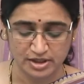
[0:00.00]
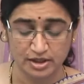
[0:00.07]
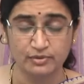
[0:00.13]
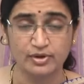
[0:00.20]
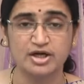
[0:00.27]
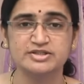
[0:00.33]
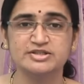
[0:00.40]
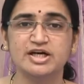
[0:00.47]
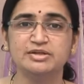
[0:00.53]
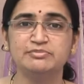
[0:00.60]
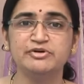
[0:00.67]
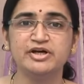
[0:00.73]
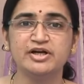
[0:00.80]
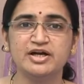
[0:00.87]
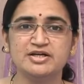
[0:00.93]
అటు
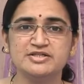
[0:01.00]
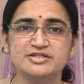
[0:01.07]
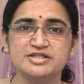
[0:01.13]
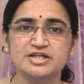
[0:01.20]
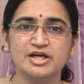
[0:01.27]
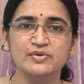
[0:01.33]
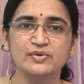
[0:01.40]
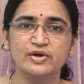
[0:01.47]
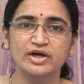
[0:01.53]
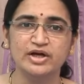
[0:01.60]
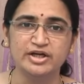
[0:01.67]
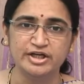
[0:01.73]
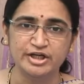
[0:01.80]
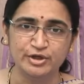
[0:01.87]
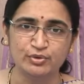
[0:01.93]
ఆధ్యాత్మిక రహస్యాలు
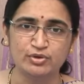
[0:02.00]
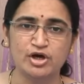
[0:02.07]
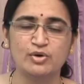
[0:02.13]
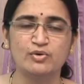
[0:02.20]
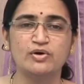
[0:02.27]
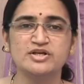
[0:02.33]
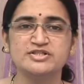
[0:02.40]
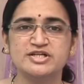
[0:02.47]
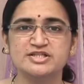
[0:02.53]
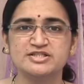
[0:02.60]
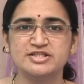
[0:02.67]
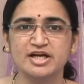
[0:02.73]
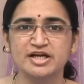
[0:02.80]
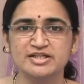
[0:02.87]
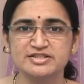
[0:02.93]
ఇటు ఖగోళ
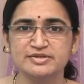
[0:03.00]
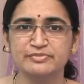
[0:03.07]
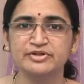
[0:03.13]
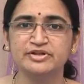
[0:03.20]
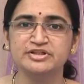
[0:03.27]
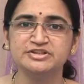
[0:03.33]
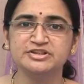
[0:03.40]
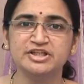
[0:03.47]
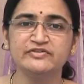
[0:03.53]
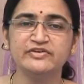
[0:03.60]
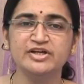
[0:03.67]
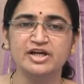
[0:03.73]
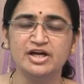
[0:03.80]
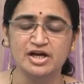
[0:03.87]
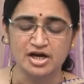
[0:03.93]
శాస్త్రానికి
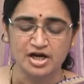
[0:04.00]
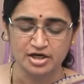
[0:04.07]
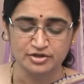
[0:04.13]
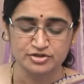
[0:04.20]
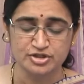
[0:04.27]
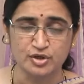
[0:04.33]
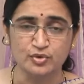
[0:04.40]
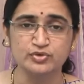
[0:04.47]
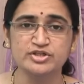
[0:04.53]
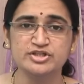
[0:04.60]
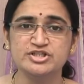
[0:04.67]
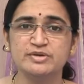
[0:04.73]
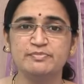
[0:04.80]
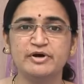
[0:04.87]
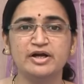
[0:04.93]
సంబంధించినవి అటు
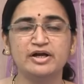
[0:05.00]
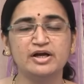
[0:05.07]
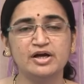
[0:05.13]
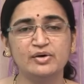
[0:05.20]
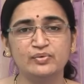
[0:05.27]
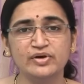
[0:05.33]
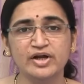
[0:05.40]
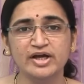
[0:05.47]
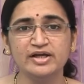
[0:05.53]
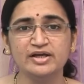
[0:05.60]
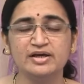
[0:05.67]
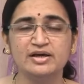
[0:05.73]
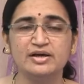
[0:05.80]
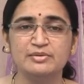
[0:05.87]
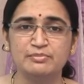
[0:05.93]
జ్యోతిష్య పరంగా ఉన్నాయి
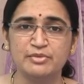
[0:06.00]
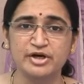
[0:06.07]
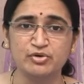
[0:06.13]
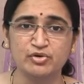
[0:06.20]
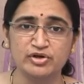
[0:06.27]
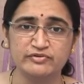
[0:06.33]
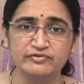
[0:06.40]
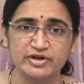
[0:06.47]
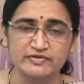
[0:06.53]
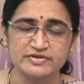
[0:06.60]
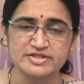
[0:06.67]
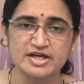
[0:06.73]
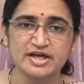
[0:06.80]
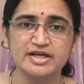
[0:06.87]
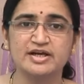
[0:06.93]
మరికొన్ని
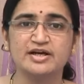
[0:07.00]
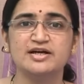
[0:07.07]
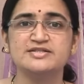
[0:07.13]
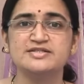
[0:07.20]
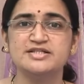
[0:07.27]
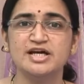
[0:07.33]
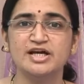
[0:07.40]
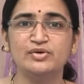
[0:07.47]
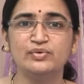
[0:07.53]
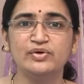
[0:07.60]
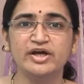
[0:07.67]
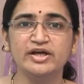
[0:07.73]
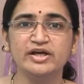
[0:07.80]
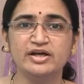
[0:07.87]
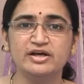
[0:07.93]
వ్యవసాయ రహస్యాలు
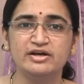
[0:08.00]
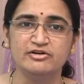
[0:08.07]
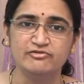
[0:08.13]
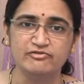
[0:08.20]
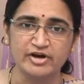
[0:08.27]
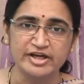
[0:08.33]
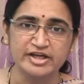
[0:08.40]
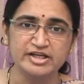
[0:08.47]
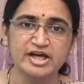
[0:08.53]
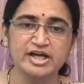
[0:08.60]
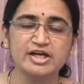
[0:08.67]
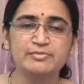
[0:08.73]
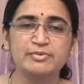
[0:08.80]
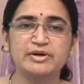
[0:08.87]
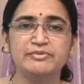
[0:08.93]
ఉన్నాయి
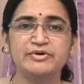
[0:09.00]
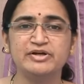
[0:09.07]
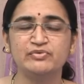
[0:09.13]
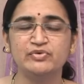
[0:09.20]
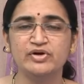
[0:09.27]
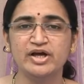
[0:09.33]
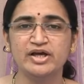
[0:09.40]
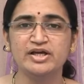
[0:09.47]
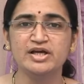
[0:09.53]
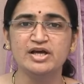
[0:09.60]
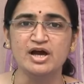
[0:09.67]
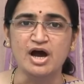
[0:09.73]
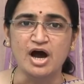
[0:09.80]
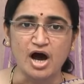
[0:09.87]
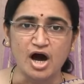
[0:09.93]
వైజ్ఞానికపరమైన ఉన్నాయి
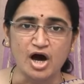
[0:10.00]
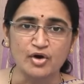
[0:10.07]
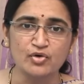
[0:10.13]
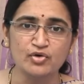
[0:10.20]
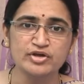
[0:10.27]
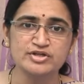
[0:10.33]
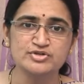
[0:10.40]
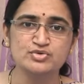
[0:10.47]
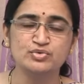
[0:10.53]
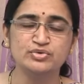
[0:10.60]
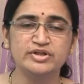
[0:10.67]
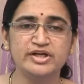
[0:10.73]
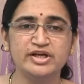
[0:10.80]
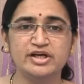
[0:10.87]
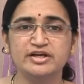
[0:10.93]
ఆరోగ్య
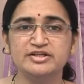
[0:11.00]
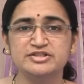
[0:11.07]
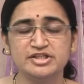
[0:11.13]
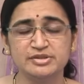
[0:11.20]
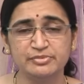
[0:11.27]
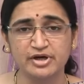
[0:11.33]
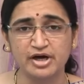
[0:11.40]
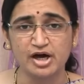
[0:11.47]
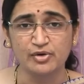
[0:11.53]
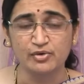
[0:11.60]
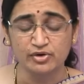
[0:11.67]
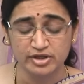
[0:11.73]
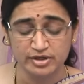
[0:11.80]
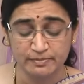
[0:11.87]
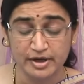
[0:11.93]
సూత్రీకరించిన
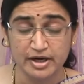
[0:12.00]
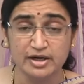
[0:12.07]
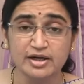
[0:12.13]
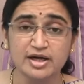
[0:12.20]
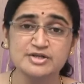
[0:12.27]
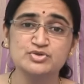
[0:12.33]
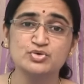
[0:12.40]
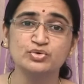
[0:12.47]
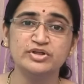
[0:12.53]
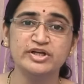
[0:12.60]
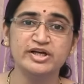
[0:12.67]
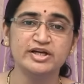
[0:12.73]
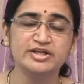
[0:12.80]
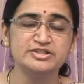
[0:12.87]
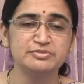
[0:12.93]
ఆరోగ్యపరంగా
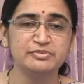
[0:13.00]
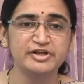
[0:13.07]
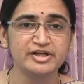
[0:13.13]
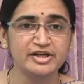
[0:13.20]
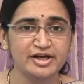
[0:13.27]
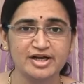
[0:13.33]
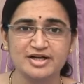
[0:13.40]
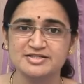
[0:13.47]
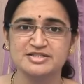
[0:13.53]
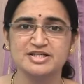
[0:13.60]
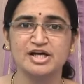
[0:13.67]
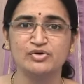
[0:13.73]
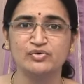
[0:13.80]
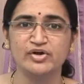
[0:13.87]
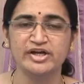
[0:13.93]
సూత్రీకరించబడిన
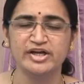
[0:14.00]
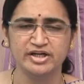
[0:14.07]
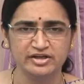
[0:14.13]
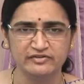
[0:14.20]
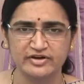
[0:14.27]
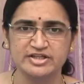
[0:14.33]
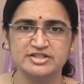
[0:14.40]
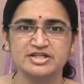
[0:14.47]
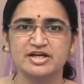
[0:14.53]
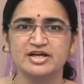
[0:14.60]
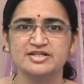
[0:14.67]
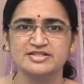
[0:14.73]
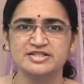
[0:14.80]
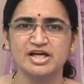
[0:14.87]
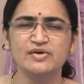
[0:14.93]
రహస్యాలు ఉన్నాయి అంటే వైద్య
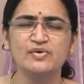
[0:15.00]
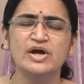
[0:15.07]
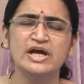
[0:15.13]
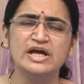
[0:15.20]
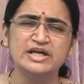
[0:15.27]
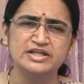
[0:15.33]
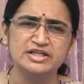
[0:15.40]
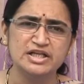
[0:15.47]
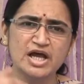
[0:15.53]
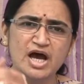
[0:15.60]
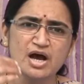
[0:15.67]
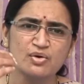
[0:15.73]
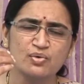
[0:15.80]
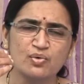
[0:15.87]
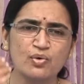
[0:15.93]
రహస్యాలు
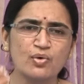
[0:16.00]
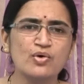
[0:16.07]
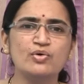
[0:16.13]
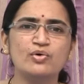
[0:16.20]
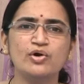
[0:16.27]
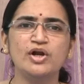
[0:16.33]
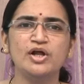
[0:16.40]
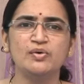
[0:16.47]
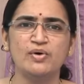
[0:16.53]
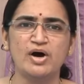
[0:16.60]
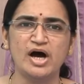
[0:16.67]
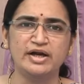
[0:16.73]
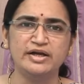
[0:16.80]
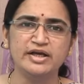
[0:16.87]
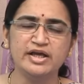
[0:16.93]
ఇలా కోకొల్లలు
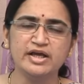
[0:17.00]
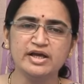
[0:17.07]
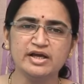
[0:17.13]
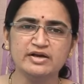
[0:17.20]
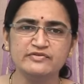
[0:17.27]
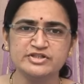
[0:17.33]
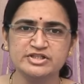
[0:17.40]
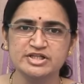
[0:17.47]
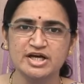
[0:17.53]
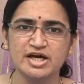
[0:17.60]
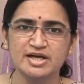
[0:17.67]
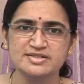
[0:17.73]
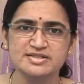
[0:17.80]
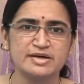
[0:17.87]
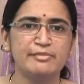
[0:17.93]
అనేక
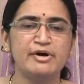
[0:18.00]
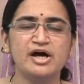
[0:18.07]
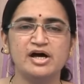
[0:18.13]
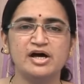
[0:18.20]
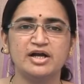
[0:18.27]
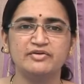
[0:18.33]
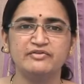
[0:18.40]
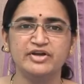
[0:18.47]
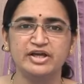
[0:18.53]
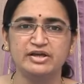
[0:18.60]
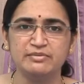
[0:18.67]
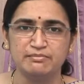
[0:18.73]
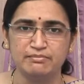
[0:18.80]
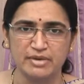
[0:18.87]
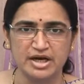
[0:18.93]
విషయాల సమాహారమే
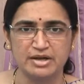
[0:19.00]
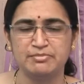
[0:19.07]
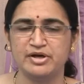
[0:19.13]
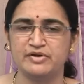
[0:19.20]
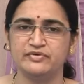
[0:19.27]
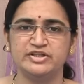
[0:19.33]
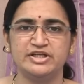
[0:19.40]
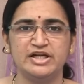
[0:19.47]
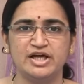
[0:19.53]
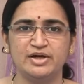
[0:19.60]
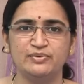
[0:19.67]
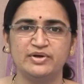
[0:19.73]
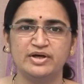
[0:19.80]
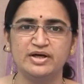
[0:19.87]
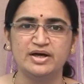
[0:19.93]
మన
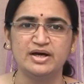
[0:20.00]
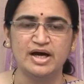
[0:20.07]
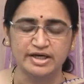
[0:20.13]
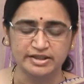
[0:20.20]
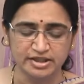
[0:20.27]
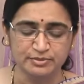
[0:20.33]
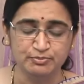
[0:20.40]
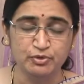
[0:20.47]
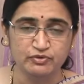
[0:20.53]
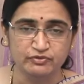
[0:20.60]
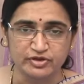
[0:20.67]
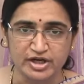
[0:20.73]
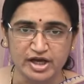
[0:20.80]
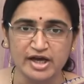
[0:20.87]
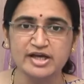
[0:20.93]
పర్వదినాలు అయితే ఇప్పుడు
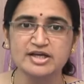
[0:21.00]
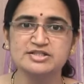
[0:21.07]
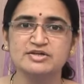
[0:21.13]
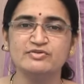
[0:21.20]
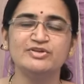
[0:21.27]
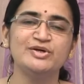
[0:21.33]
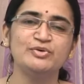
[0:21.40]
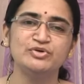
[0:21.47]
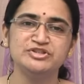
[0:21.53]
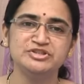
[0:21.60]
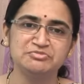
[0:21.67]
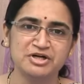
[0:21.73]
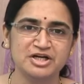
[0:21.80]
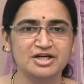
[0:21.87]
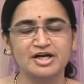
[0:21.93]
వినాయక చవితి
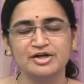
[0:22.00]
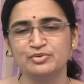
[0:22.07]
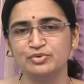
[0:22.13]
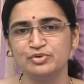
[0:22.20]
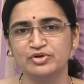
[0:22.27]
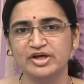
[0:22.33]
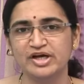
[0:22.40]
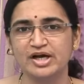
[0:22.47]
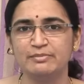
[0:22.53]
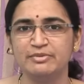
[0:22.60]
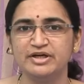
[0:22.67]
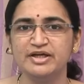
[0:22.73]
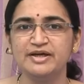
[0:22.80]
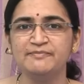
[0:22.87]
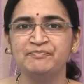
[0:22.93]
గురించి మాట్లాడుకుంటున్నాం
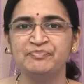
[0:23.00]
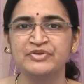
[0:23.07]
కాబట్టి